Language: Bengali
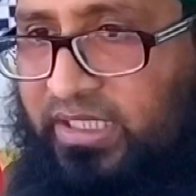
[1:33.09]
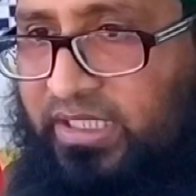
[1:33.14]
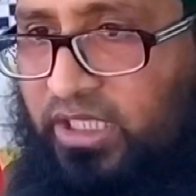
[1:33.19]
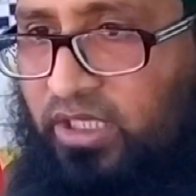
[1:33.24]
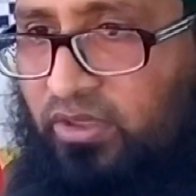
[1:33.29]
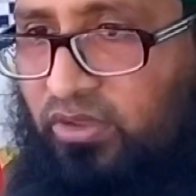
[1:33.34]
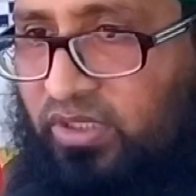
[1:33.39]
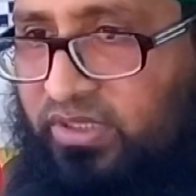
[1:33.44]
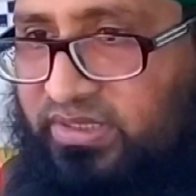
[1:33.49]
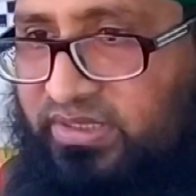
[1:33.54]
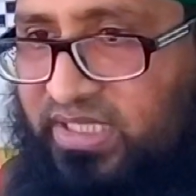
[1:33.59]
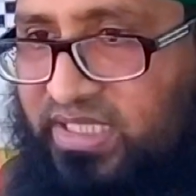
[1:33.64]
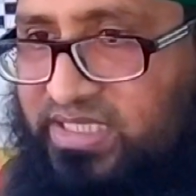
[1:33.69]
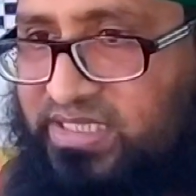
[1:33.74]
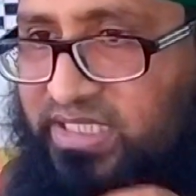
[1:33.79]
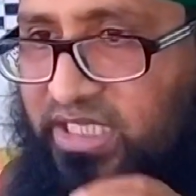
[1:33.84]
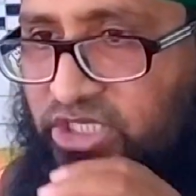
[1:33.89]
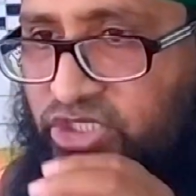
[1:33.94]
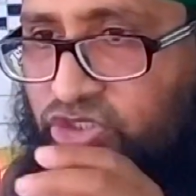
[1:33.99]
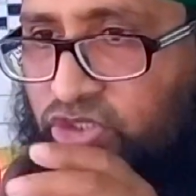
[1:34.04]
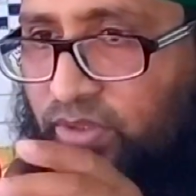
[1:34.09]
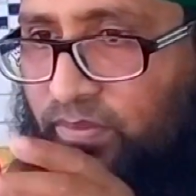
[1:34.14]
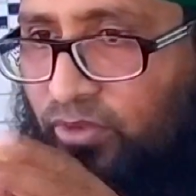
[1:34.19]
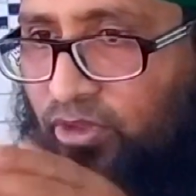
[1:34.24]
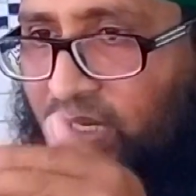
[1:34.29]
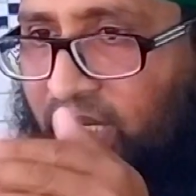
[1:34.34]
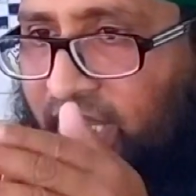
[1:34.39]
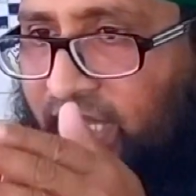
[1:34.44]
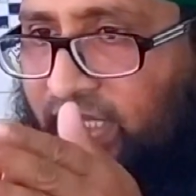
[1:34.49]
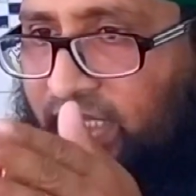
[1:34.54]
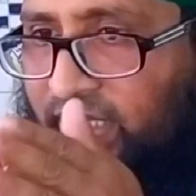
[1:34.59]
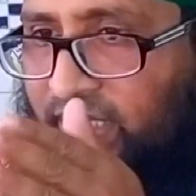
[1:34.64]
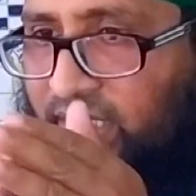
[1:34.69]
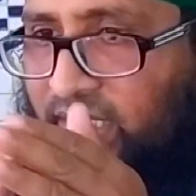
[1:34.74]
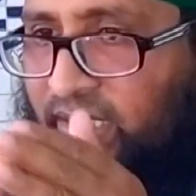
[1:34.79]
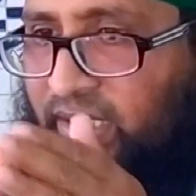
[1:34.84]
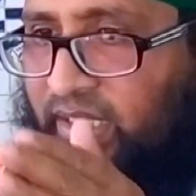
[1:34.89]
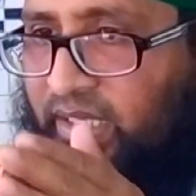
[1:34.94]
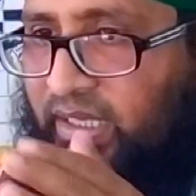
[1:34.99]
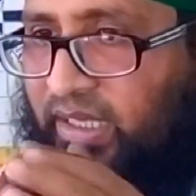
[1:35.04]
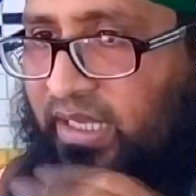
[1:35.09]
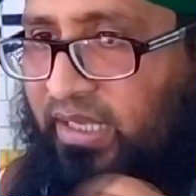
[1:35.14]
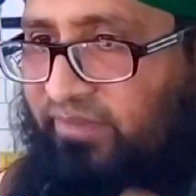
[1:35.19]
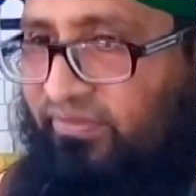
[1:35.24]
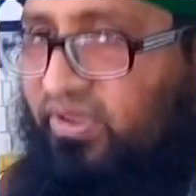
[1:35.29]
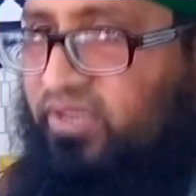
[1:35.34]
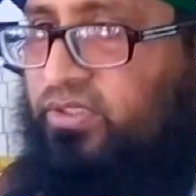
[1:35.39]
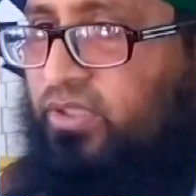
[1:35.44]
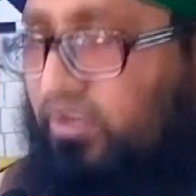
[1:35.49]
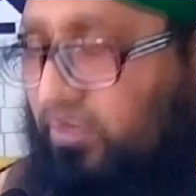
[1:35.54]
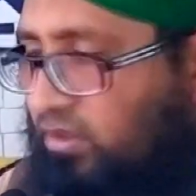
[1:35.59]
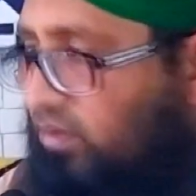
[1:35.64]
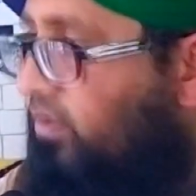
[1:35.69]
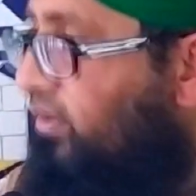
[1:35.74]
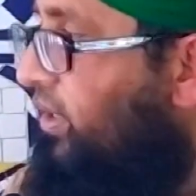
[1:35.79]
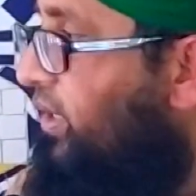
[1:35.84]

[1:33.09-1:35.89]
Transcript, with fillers: তাদের লজ্জাস্থান সমূহের হেফাজত